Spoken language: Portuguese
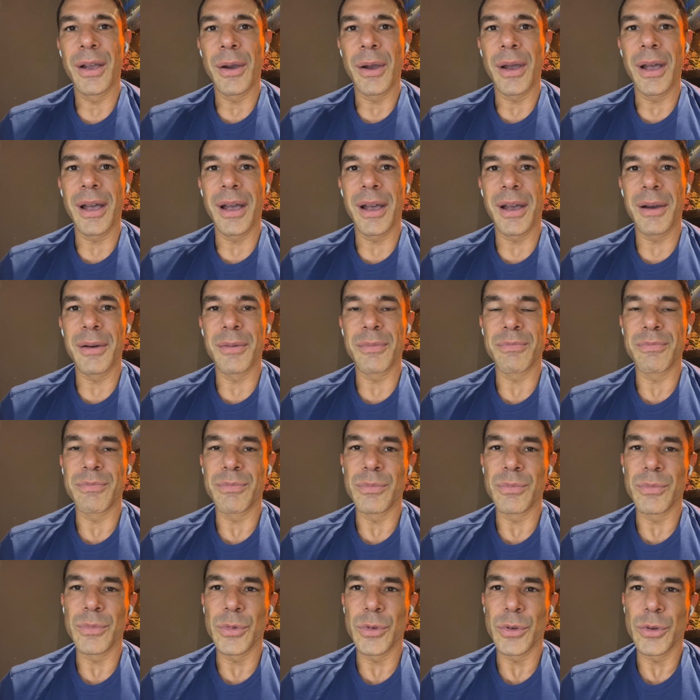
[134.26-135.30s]
é,
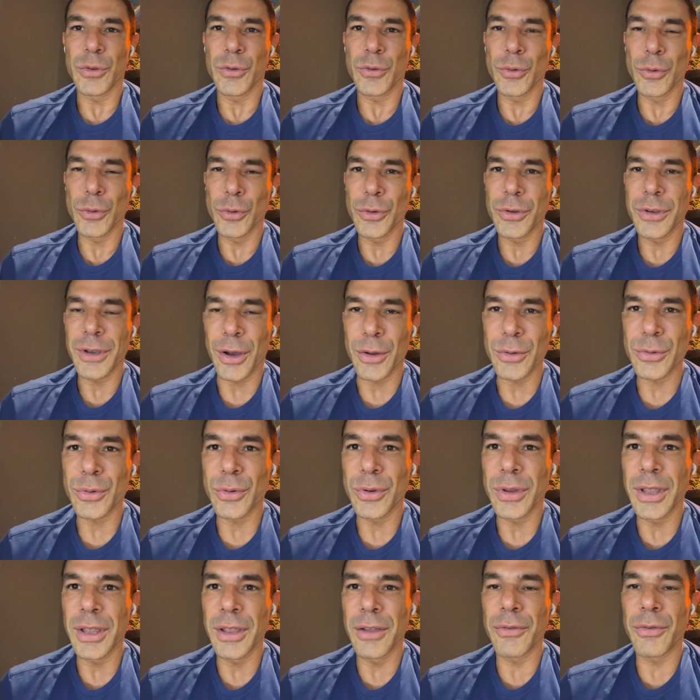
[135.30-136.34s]
estudos de alto
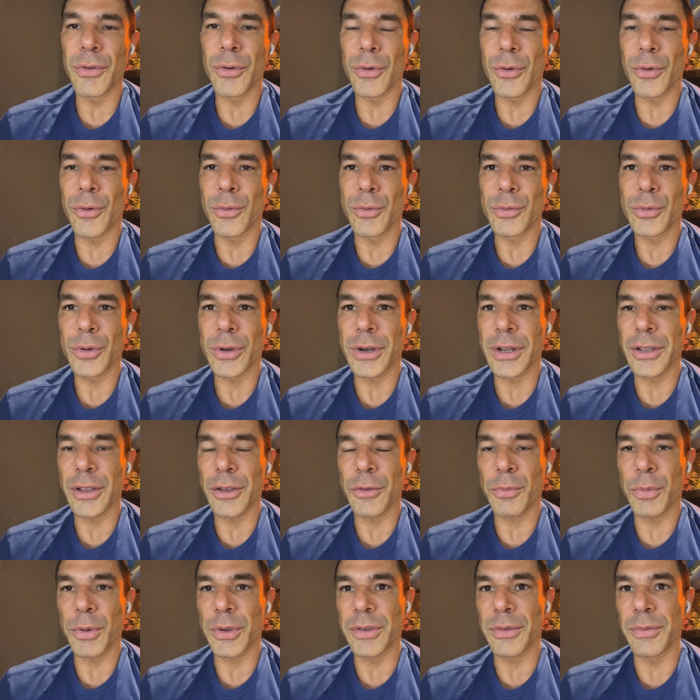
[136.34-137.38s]
nível, com todas as
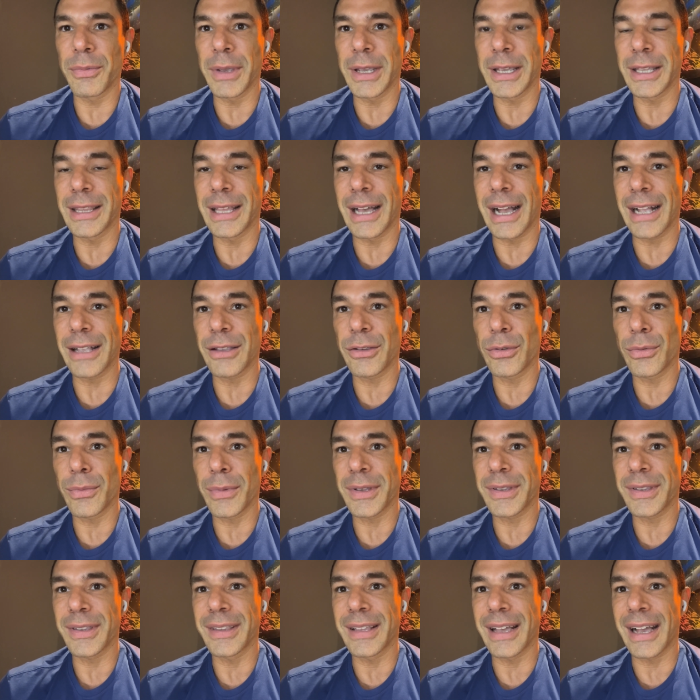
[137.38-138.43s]
possibilidades numa
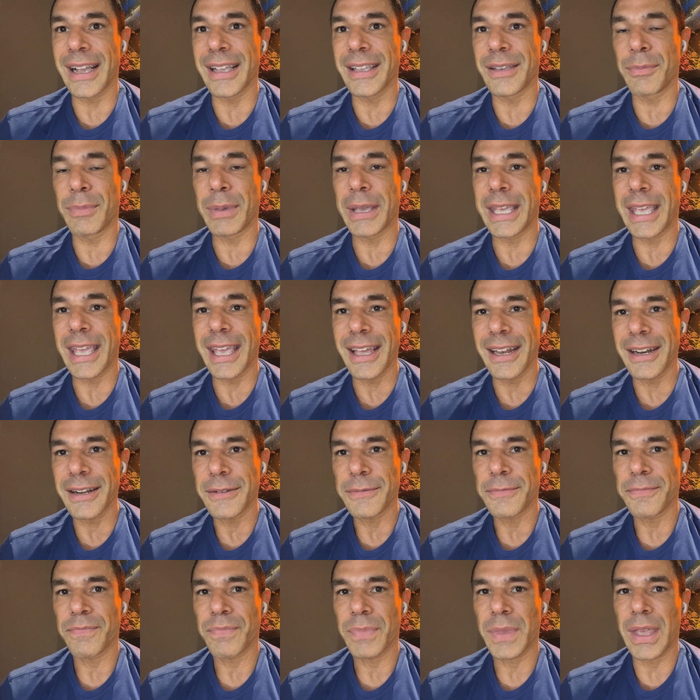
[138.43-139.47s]
cidade pequena,
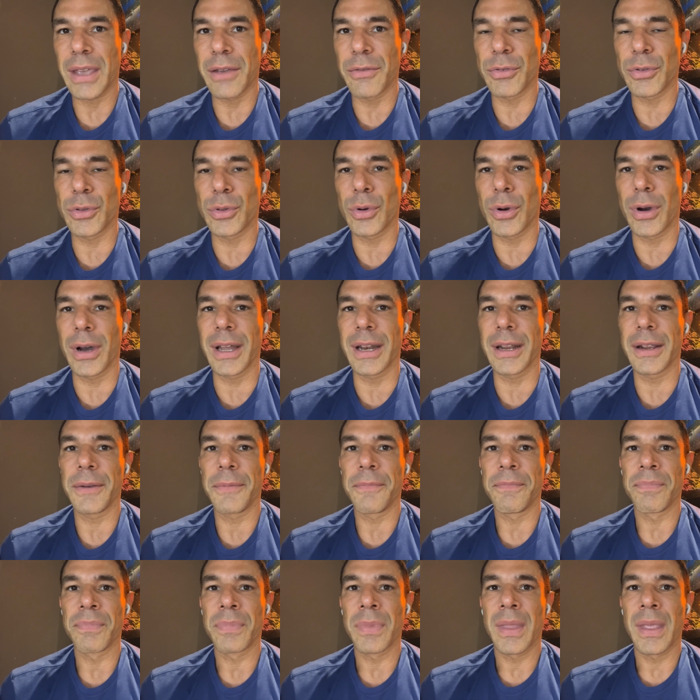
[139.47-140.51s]
que é Vitória,
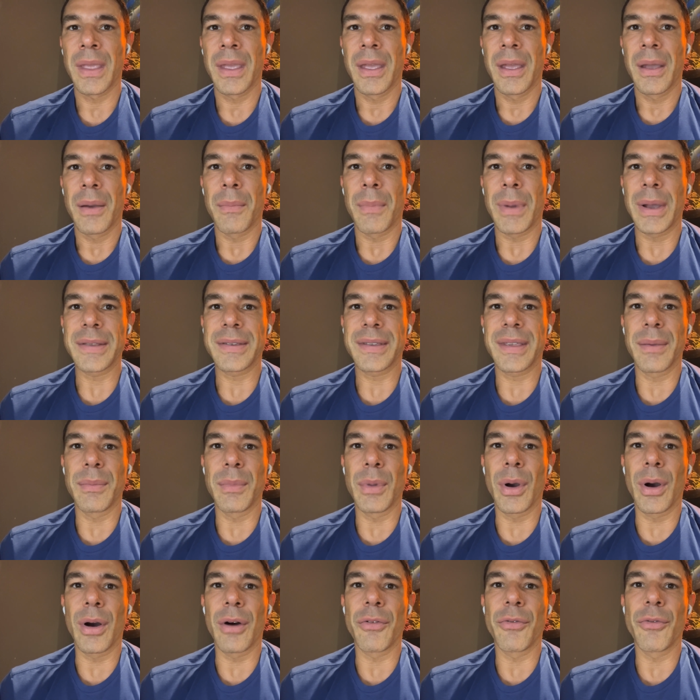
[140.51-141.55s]
mas que
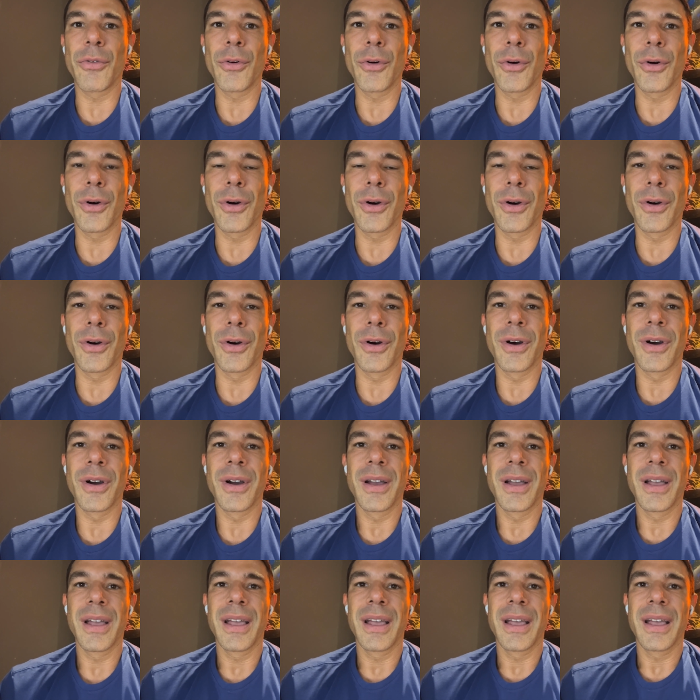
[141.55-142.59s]
meu avô
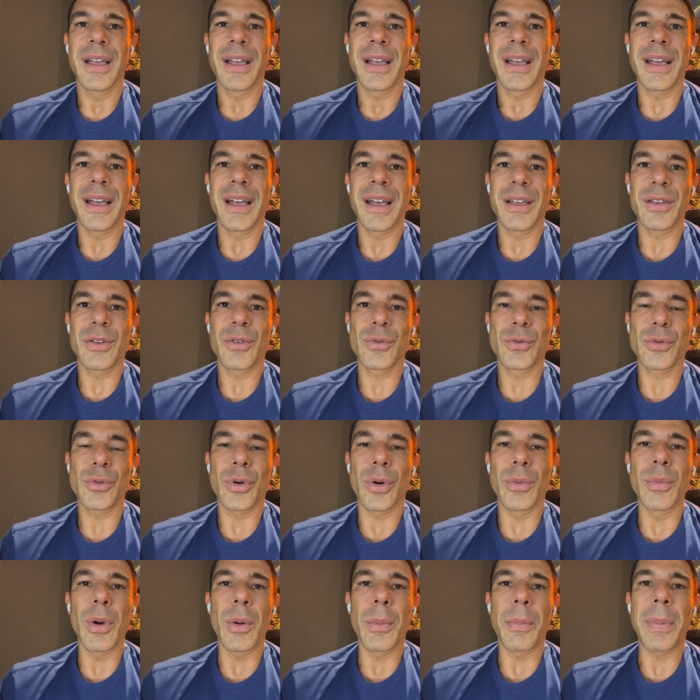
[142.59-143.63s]
é, junto com
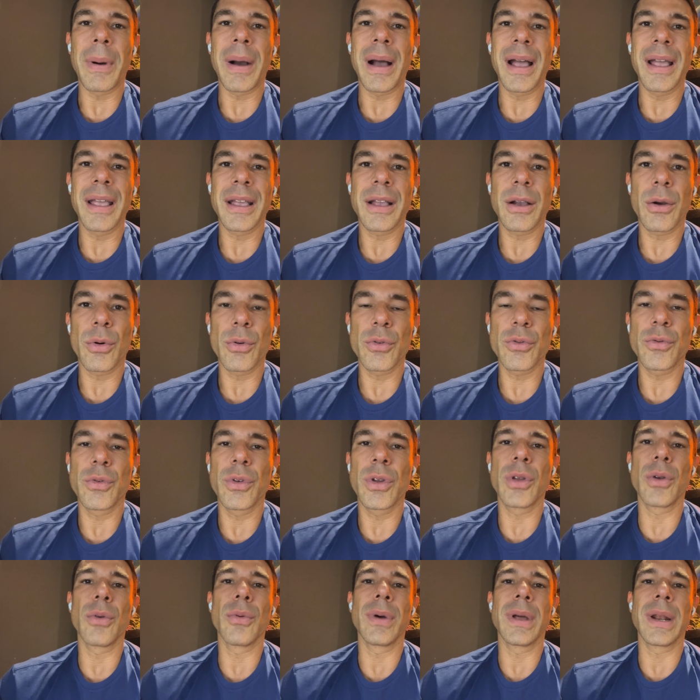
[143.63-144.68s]
meu pai,
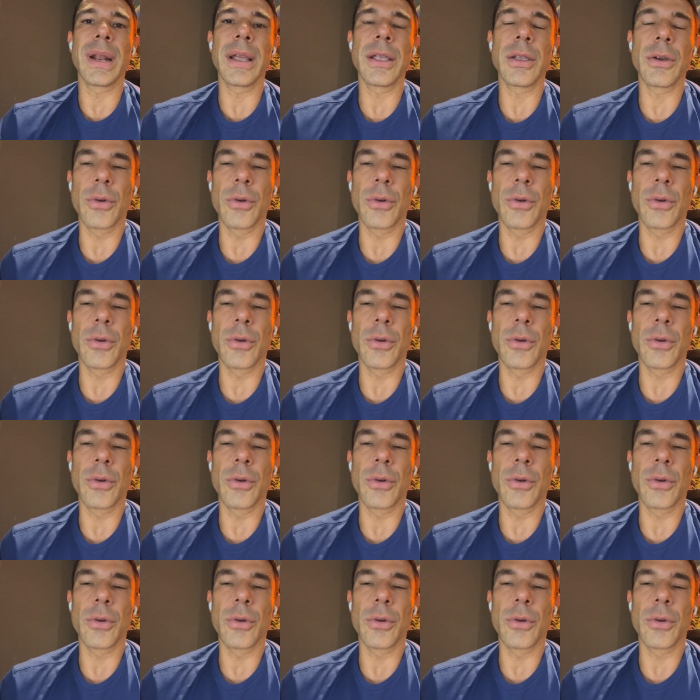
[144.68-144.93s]
construir um grande